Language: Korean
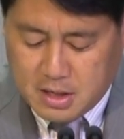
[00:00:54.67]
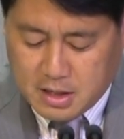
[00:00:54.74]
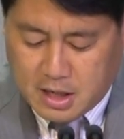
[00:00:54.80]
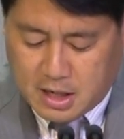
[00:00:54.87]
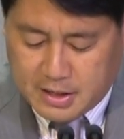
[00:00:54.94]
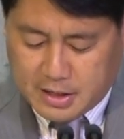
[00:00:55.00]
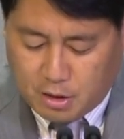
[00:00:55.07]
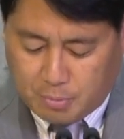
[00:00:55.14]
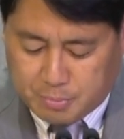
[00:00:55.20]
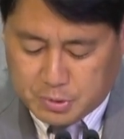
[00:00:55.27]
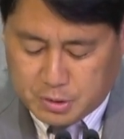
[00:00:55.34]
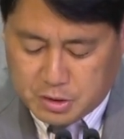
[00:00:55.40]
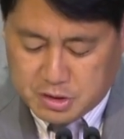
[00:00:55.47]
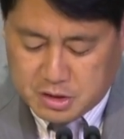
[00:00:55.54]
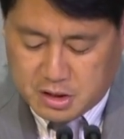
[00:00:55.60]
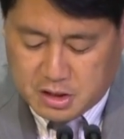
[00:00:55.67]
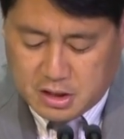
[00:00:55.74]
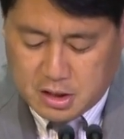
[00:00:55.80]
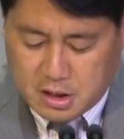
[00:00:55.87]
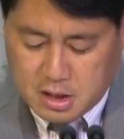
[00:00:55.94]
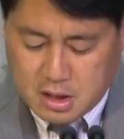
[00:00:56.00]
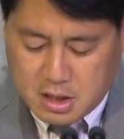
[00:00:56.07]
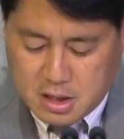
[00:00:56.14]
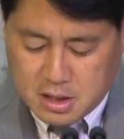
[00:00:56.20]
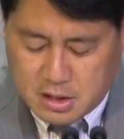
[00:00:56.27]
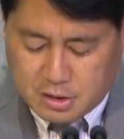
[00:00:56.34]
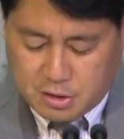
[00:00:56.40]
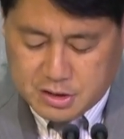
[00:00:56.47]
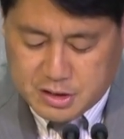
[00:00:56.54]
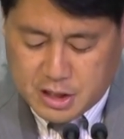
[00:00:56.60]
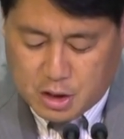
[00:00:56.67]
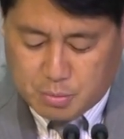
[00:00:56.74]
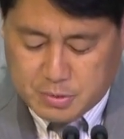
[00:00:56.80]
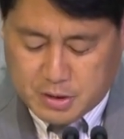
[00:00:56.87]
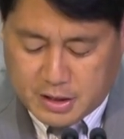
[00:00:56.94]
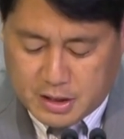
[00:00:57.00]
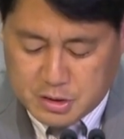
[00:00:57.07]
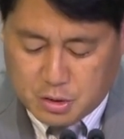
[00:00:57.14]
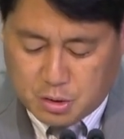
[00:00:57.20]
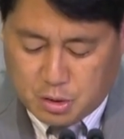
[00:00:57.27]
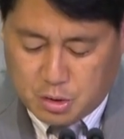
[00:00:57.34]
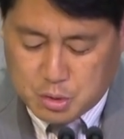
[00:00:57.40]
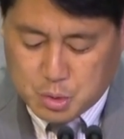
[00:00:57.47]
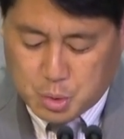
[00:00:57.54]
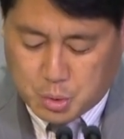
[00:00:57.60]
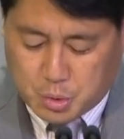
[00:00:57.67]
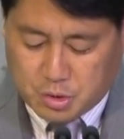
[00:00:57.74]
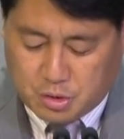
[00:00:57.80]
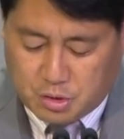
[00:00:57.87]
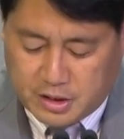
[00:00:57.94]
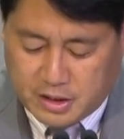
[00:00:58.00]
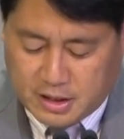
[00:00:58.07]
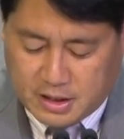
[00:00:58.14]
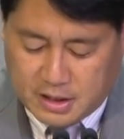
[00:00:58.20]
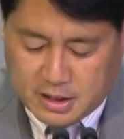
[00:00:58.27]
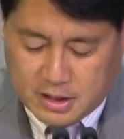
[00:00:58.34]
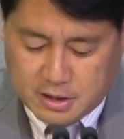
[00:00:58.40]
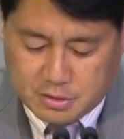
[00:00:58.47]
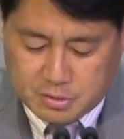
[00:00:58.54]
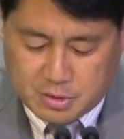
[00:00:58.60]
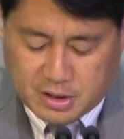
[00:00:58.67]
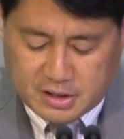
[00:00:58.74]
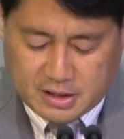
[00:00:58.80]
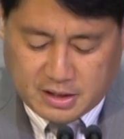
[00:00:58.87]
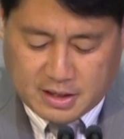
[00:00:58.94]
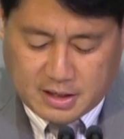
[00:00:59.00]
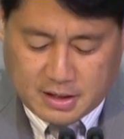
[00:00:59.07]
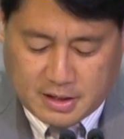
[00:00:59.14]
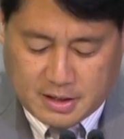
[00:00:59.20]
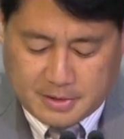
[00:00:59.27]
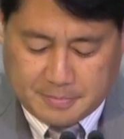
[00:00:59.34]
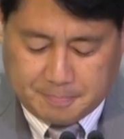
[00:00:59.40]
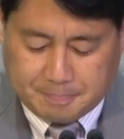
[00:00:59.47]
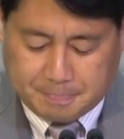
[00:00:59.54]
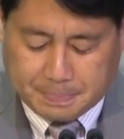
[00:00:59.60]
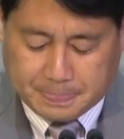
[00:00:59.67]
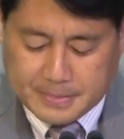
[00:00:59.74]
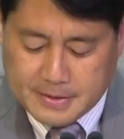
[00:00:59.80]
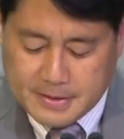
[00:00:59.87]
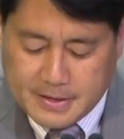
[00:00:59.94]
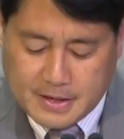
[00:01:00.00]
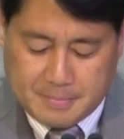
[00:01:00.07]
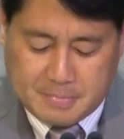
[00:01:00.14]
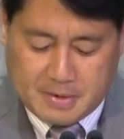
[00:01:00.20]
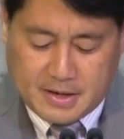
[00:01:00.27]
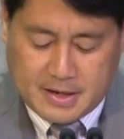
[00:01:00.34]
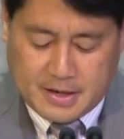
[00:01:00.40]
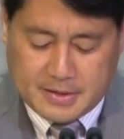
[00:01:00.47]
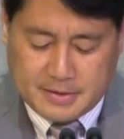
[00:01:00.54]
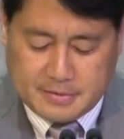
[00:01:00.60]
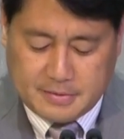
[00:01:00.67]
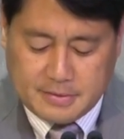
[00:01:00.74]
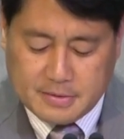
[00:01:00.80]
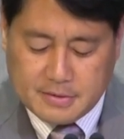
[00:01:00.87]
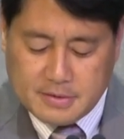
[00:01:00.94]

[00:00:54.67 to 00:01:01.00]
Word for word: 칼에 엎드려지리니 이것이 애굽 땅에서 조롱거리가 되리라. 아멘.